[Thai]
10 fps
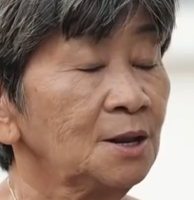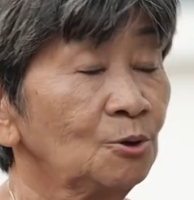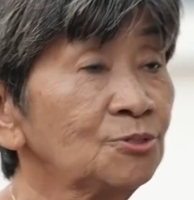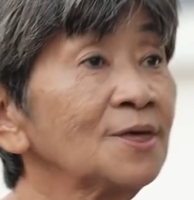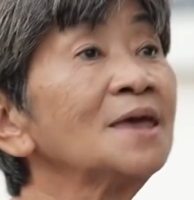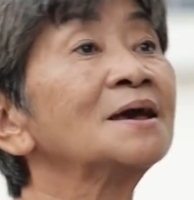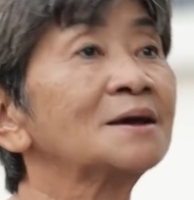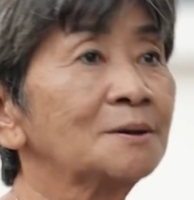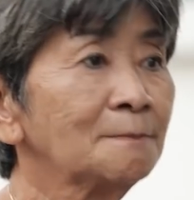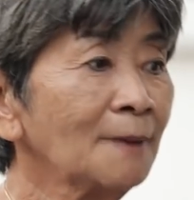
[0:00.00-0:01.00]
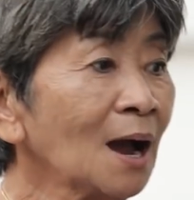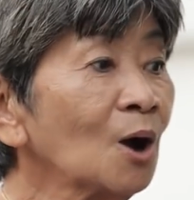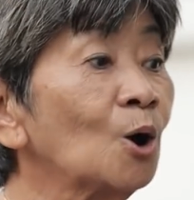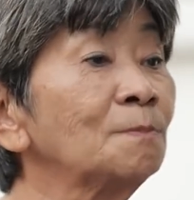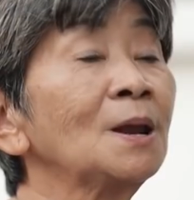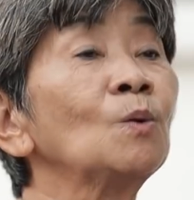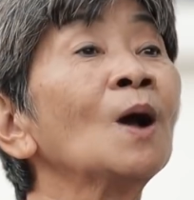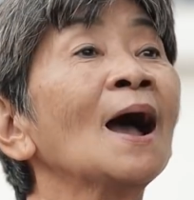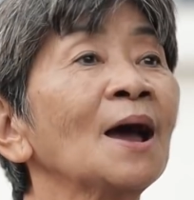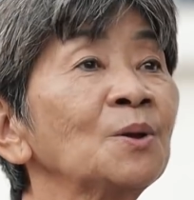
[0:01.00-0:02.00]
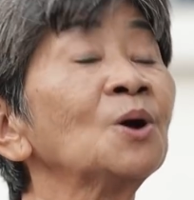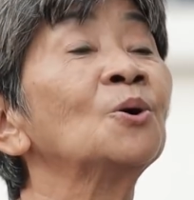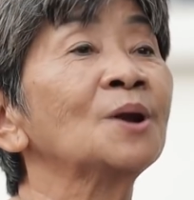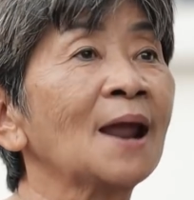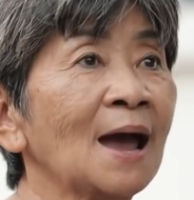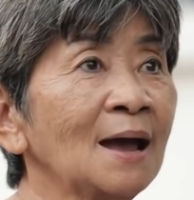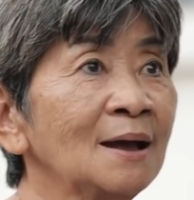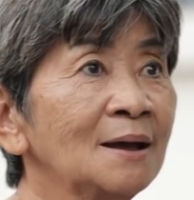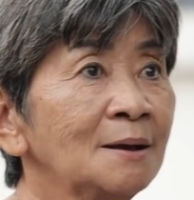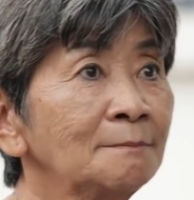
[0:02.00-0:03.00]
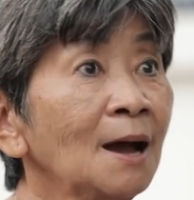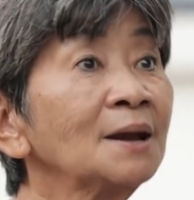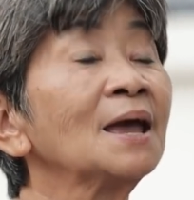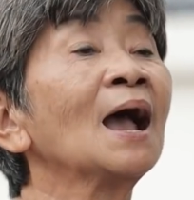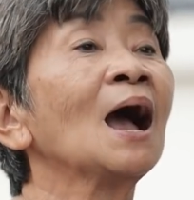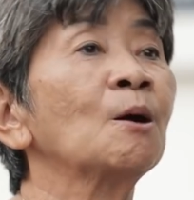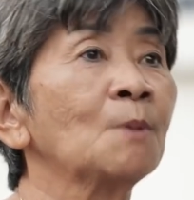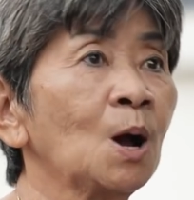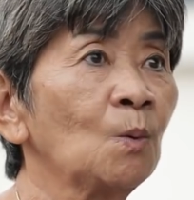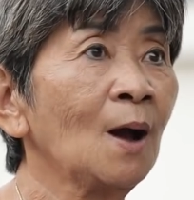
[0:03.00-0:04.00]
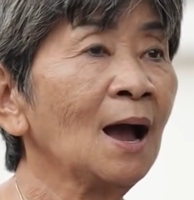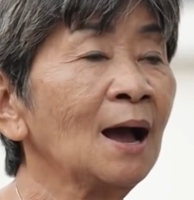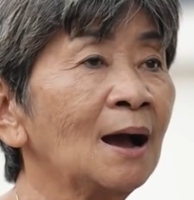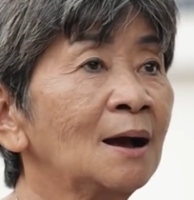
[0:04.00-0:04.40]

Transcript: เดี๋ยวสิป้าขอเป็นลูกค้าด้วยคนนะป้าได้ข่าวมาว่า